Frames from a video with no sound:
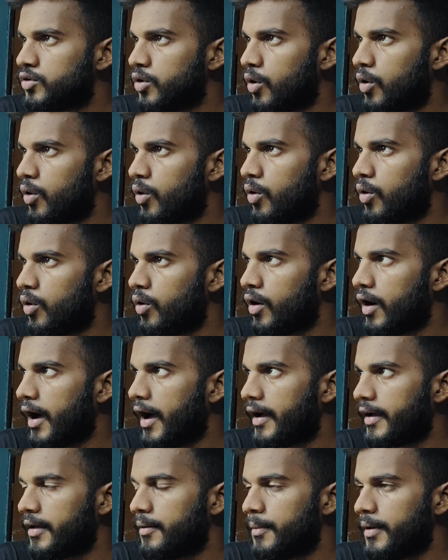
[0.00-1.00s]
तो
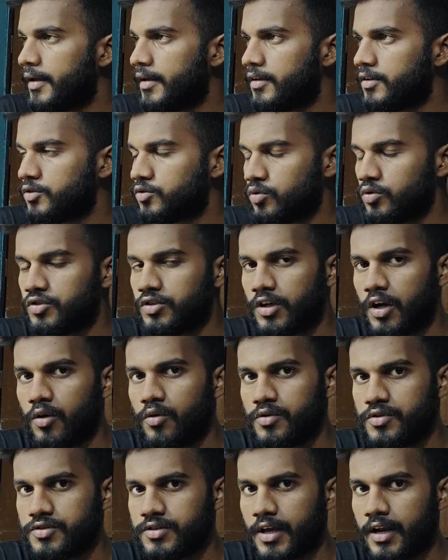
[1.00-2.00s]
आगे मैं सोच रहा
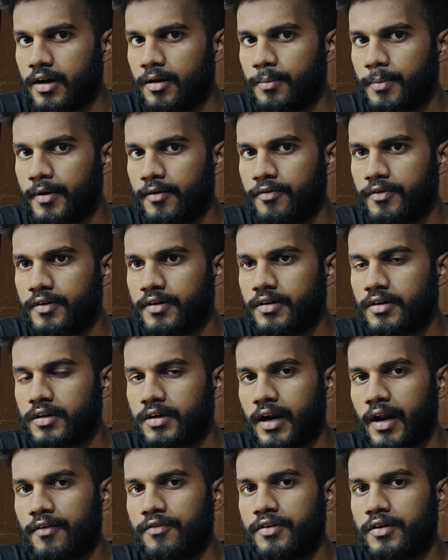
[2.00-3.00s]
हूँ इस चैनल पे फिर
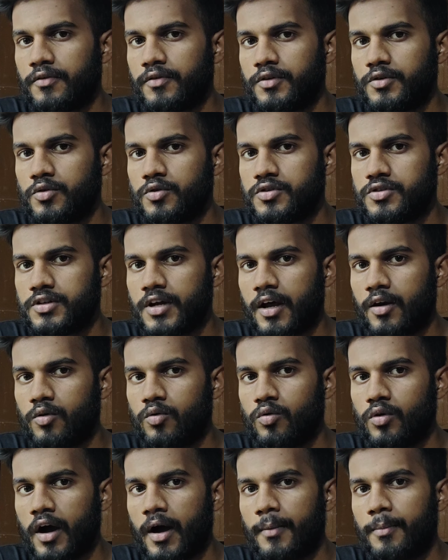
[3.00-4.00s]
क्राफ्ट की वीडियोस
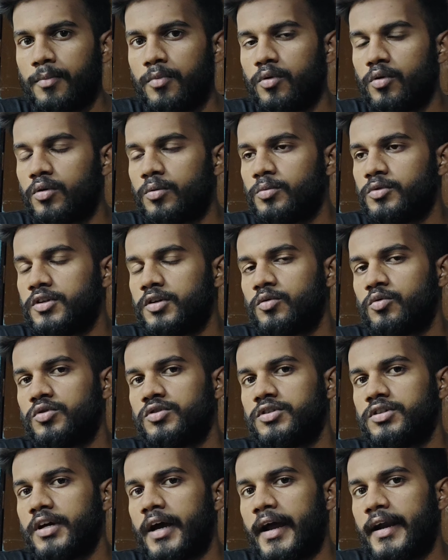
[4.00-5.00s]
डालूँ आप लोग मुझे
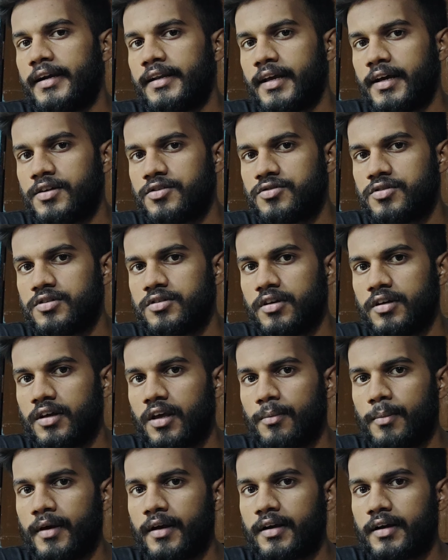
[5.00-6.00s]
कुछ आइडियाज़ दीजिए
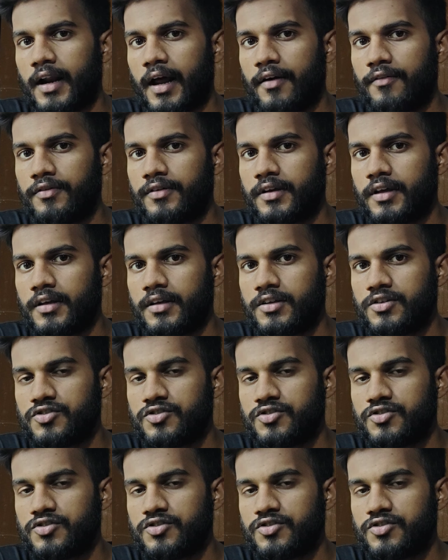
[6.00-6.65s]
कि मैं क्राफ्ट के